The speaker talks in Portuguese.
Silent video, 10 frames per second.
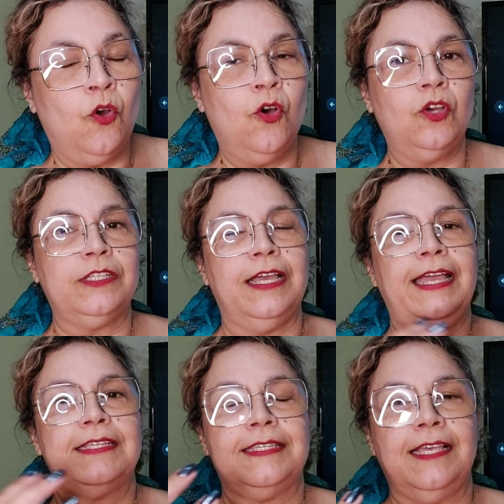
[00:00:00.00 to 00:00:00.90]
toda
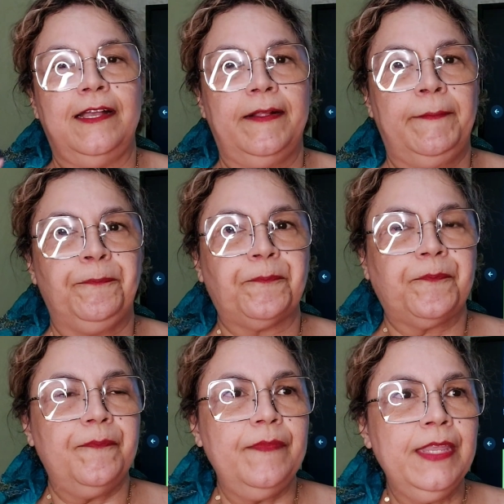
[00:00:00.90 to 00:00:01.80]
essa
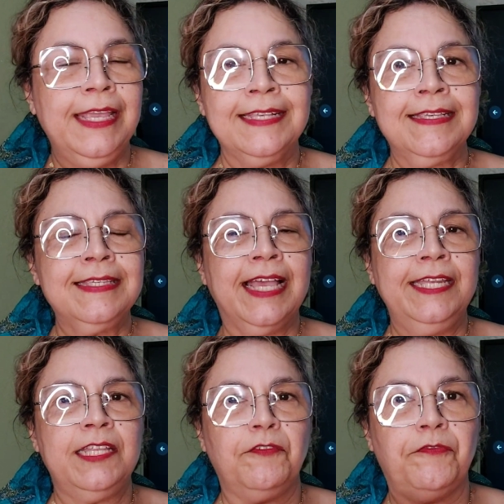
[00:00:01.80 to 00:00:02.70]
essa
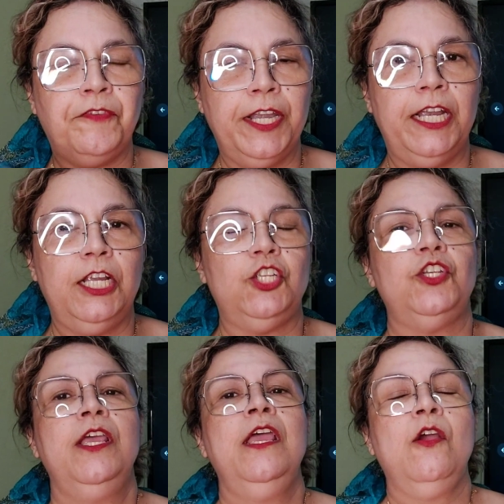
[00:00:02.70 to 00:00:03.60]
saída
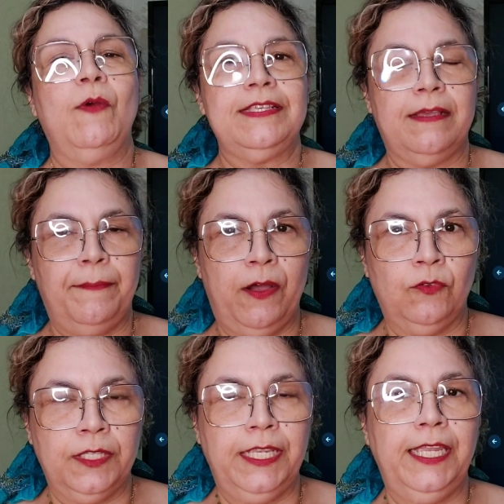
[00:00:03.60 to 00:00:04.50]
verde, com essa
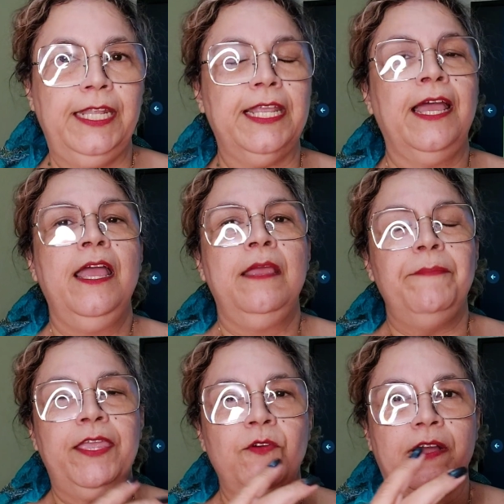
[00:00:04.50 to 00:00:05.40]
baunilha,
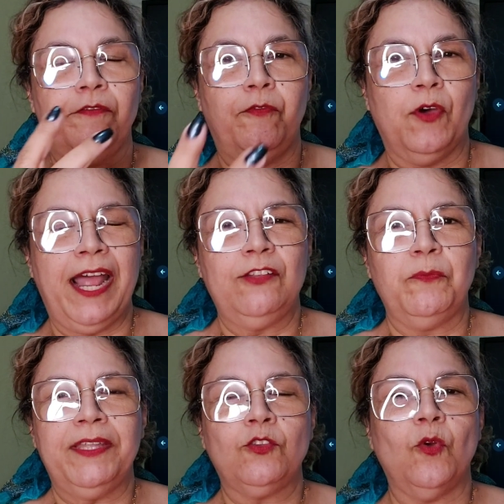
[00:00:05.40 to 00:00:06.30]
meio canforado,
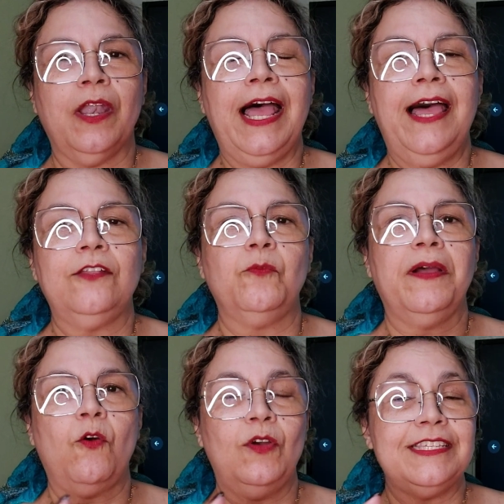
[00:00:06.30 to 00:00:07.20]
mentolado,
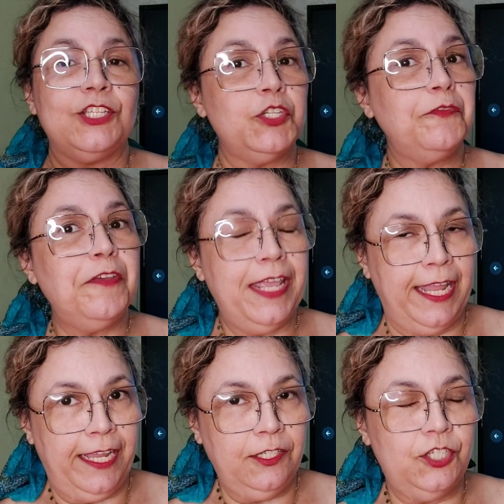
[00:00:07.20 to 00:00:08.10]
uma coisa
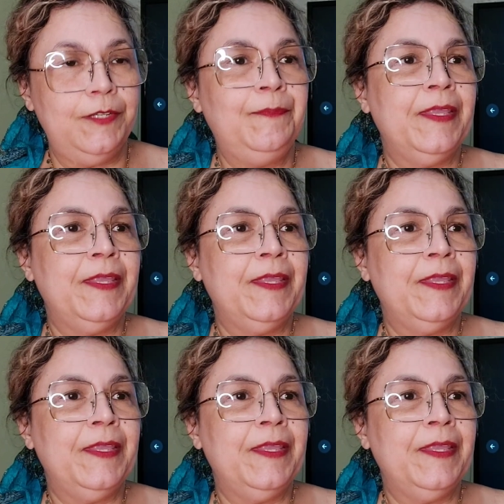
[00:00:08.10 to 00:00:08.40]
diferente